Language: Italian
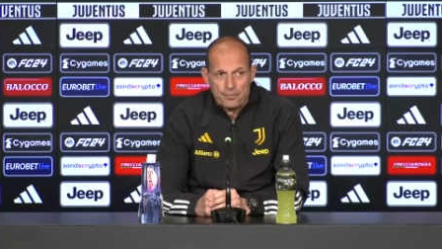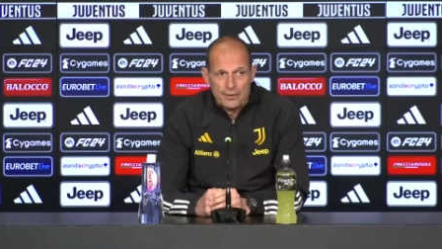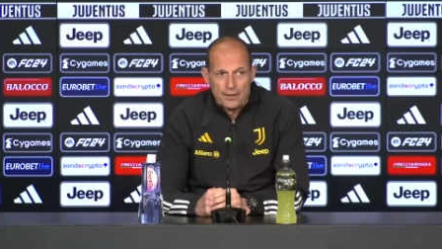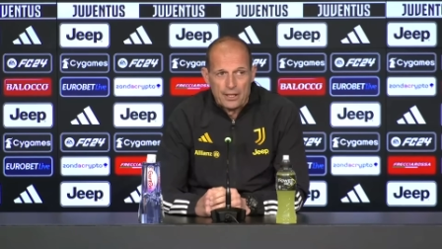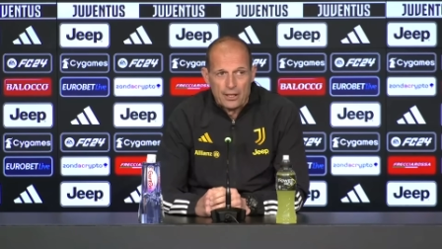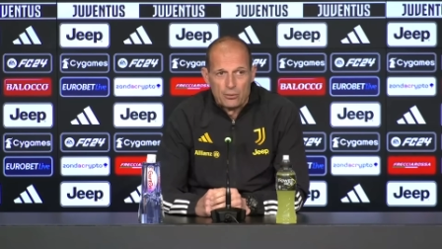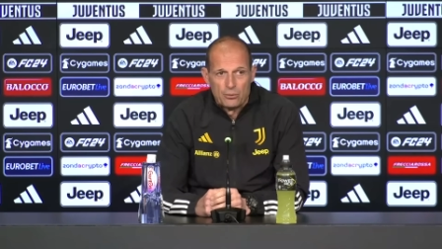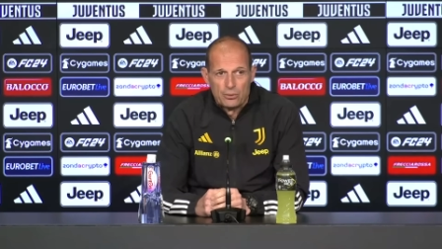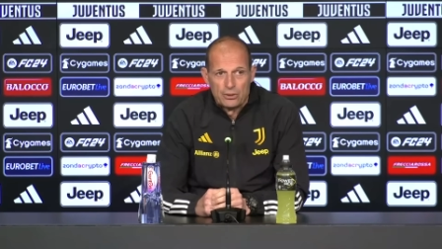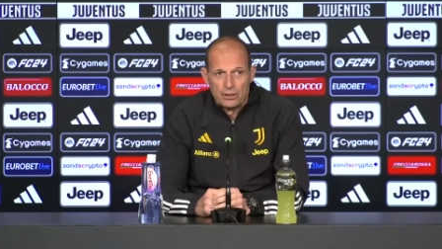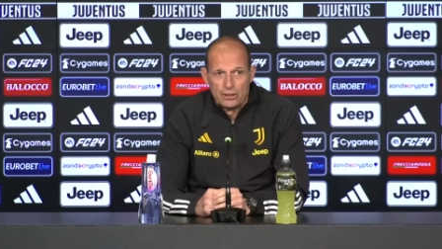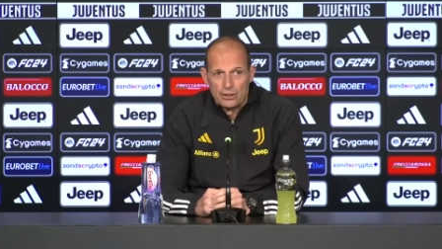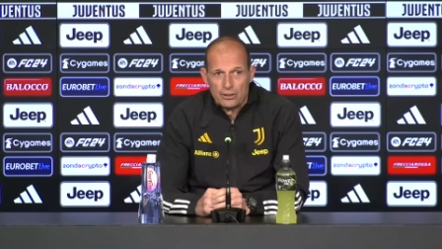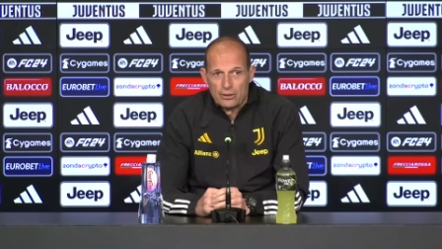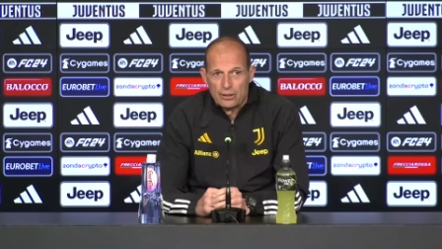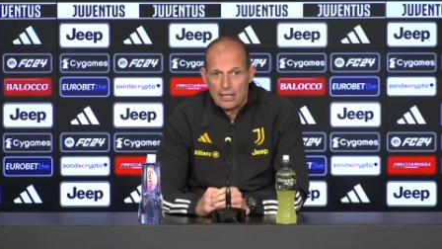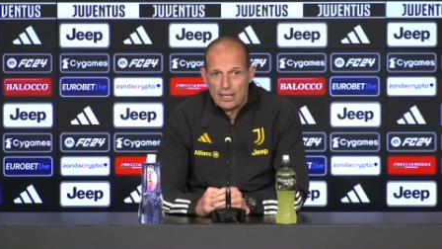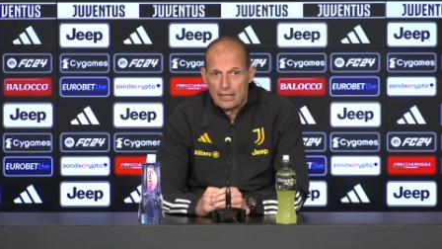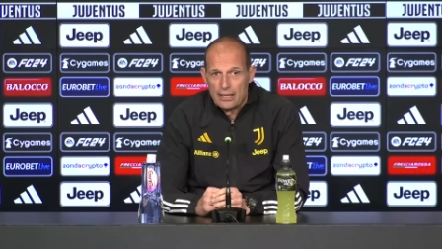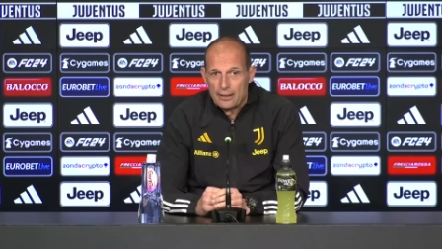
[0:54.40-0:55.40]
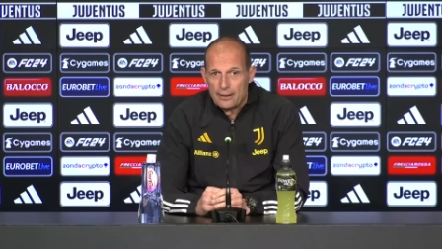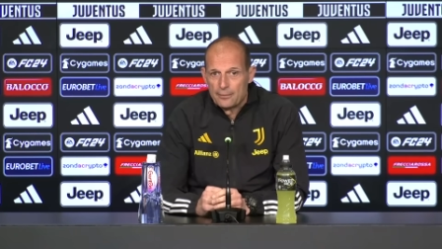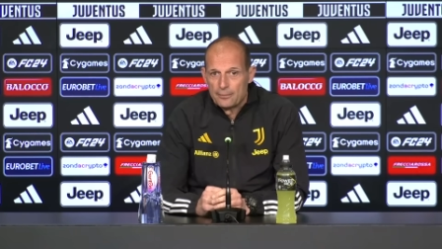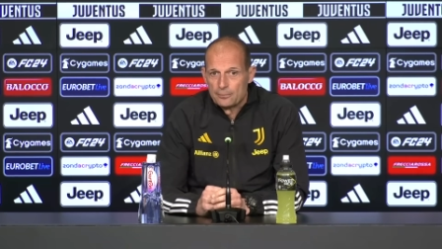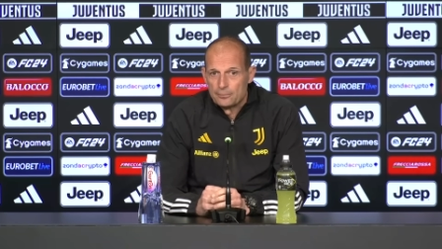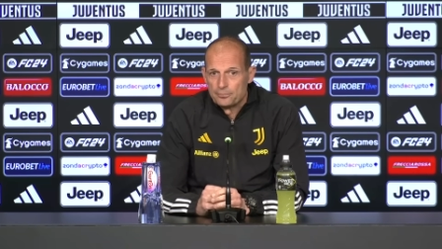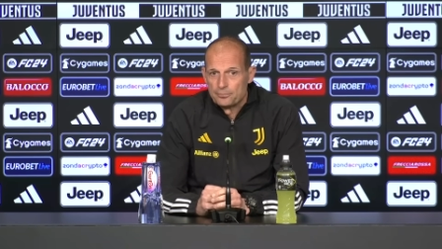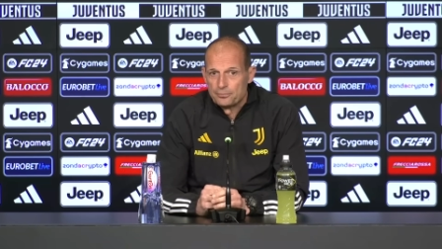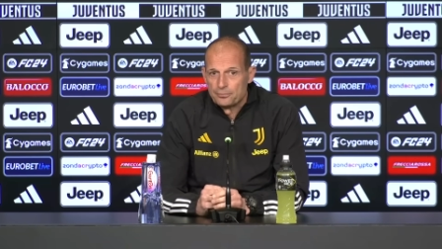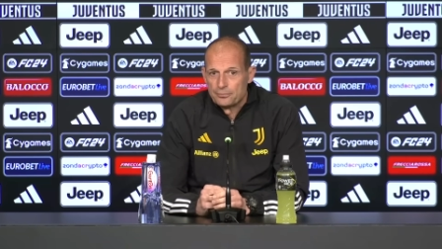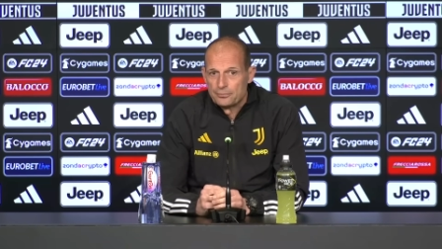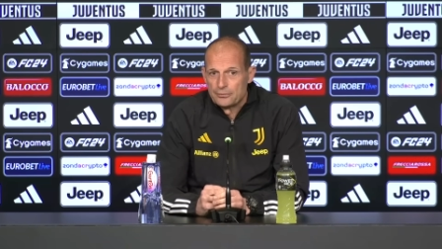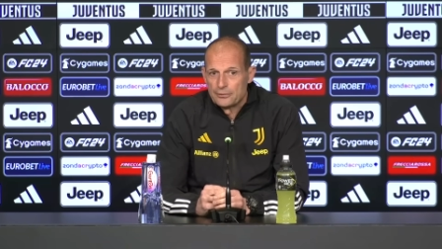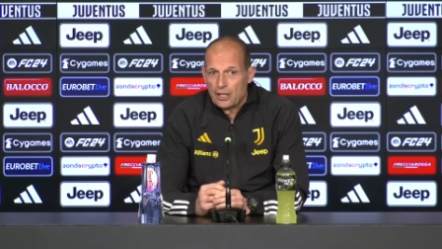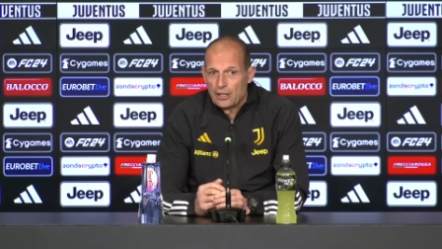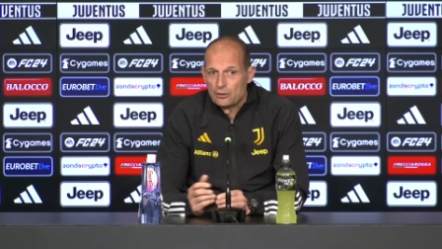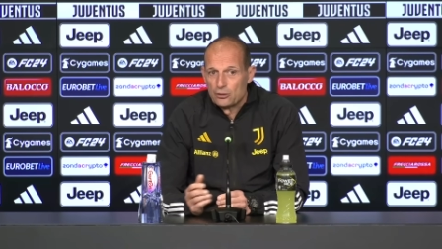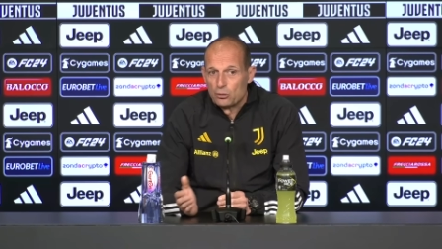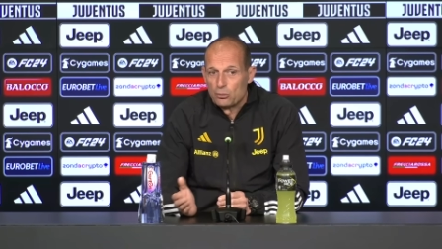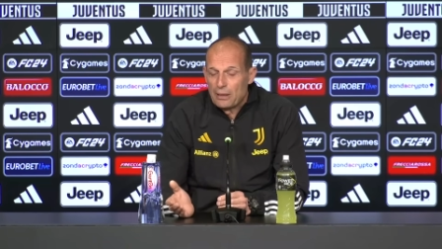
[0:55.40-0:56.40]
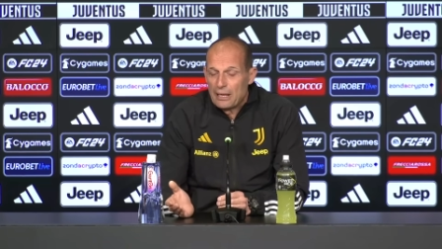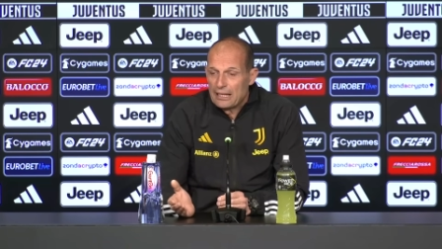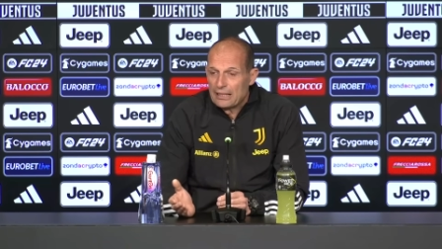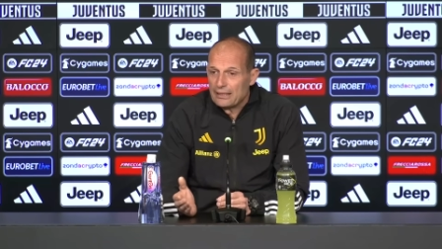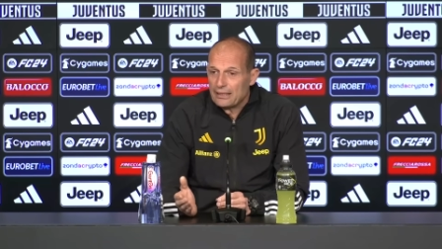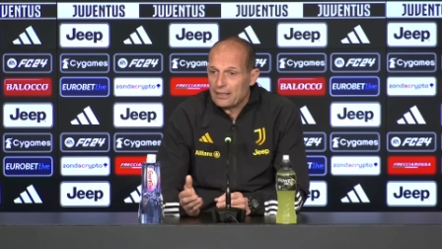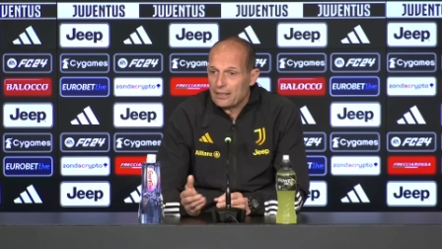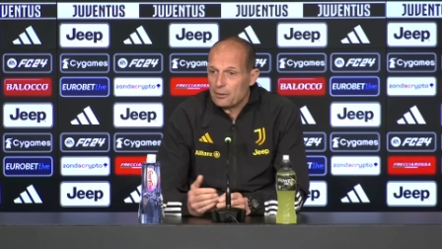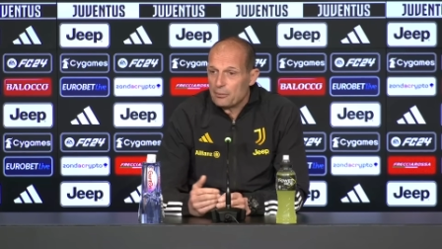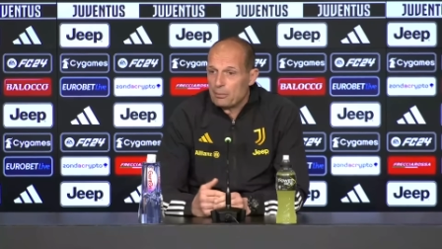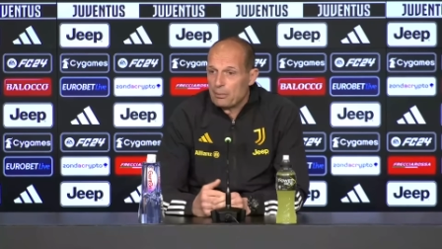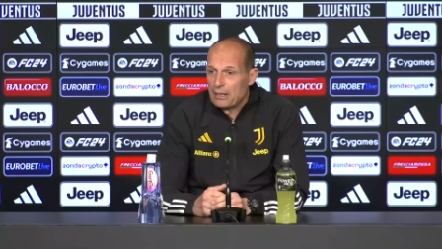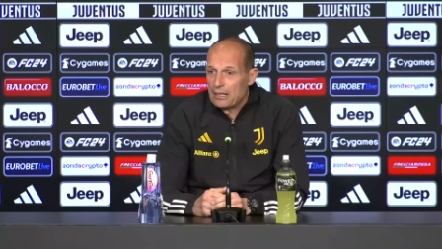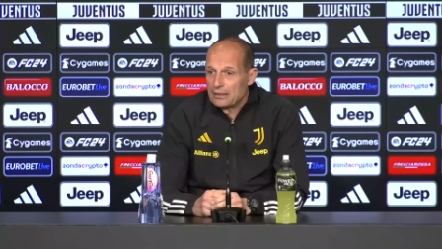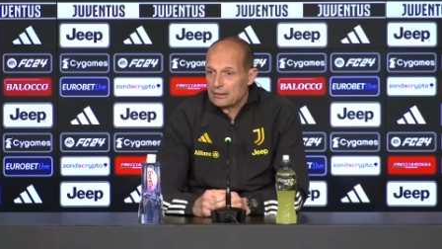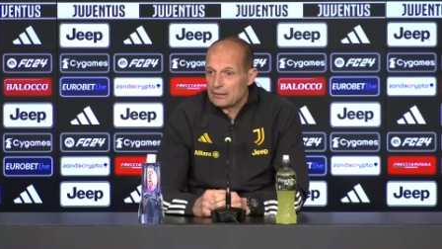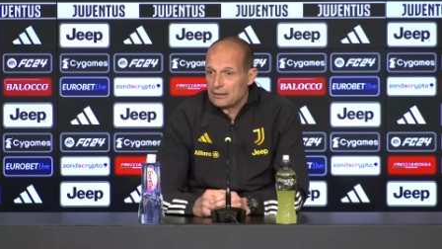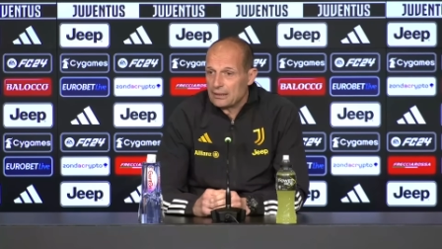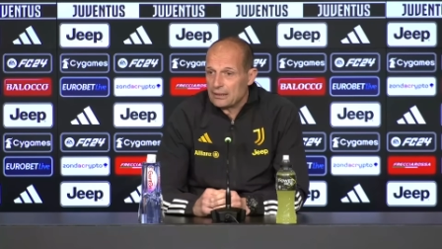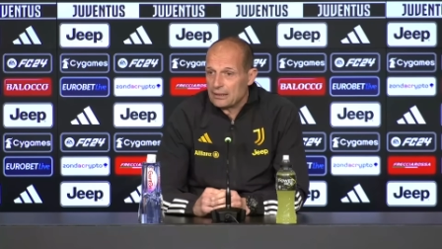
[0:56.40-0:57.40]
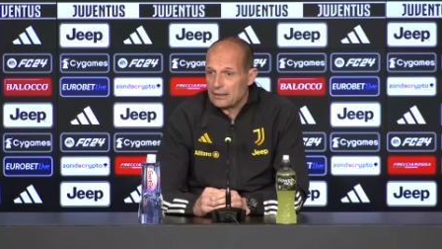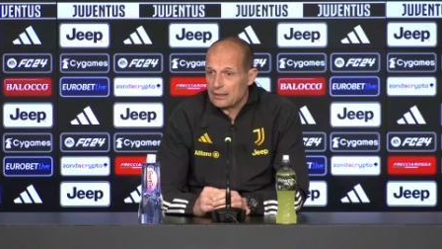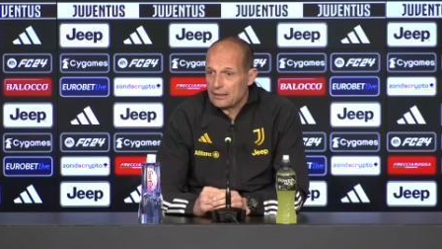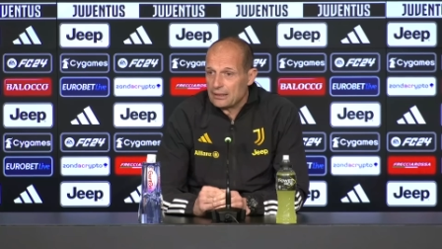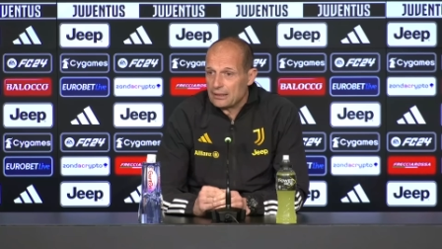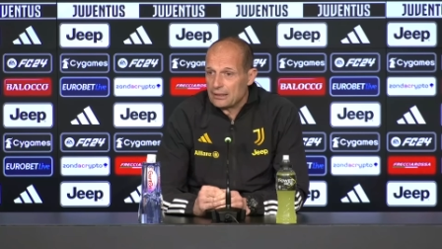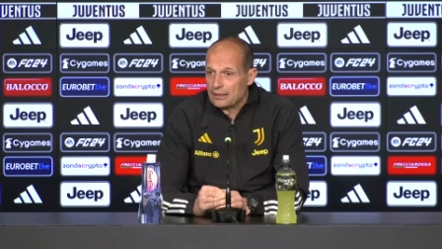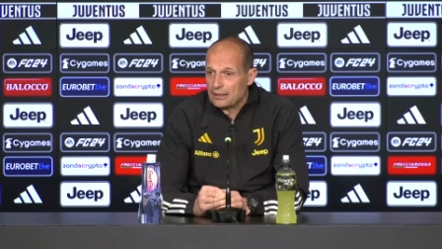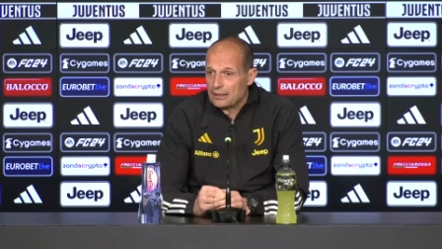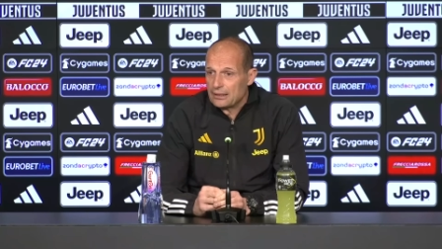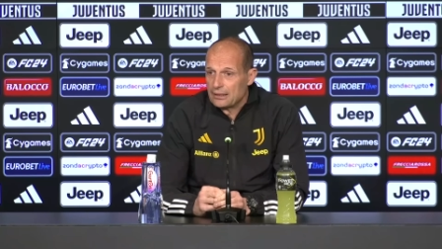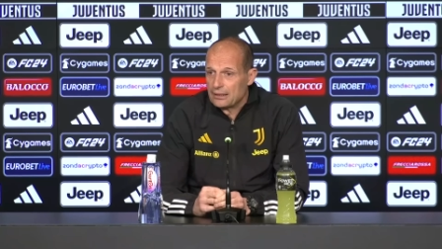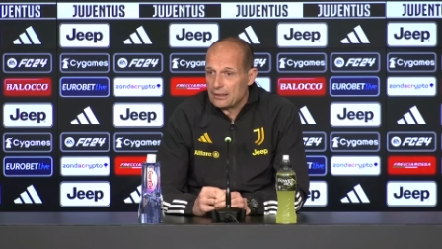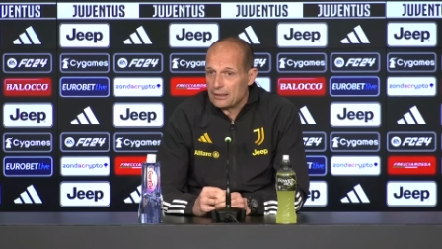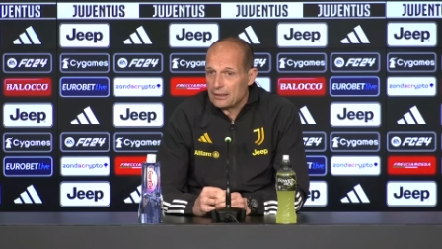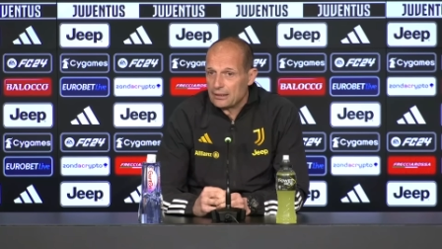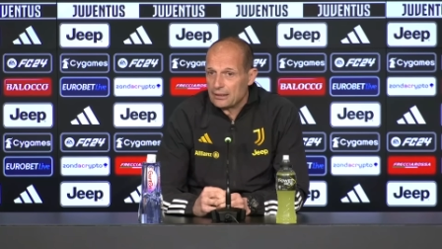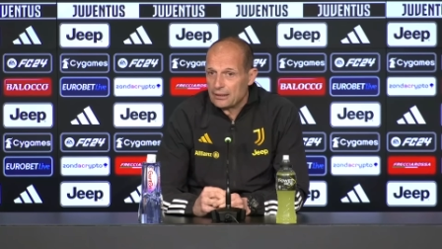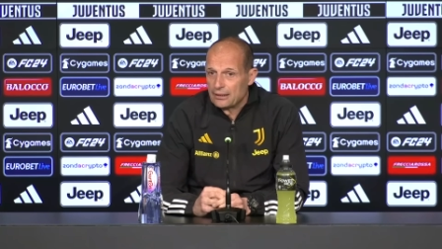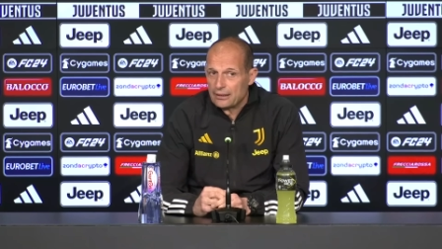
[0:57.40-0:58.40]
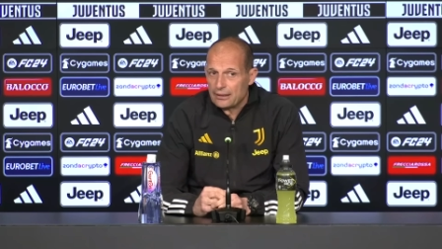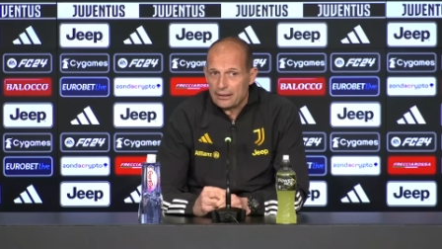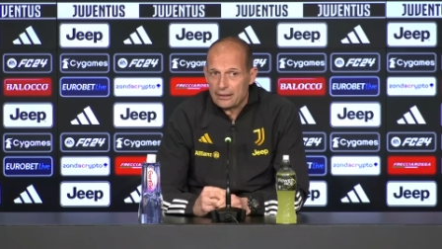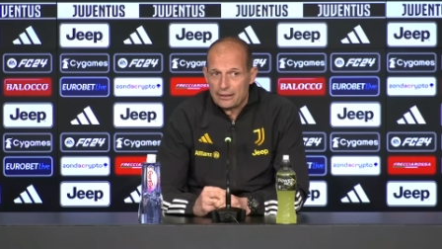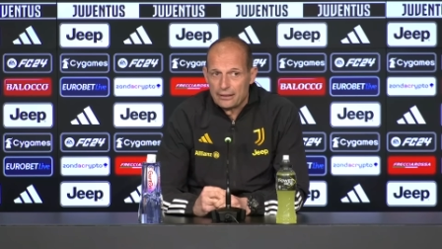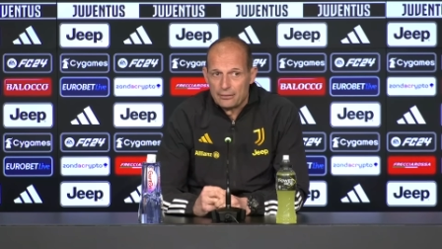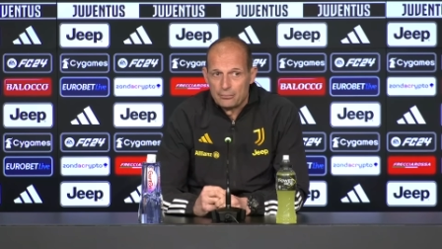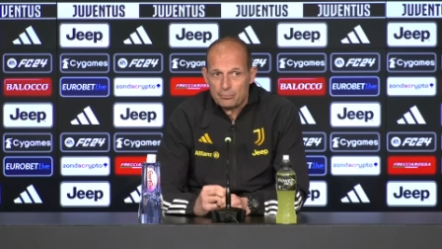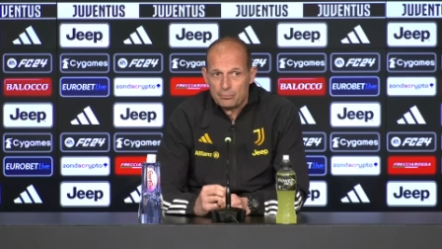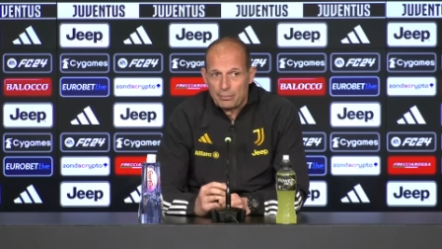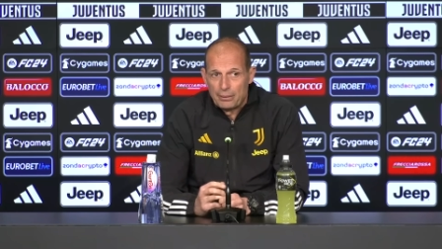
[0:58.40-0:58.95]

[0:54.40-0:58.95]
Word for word: e quindi ora mm, da domani riparte eh,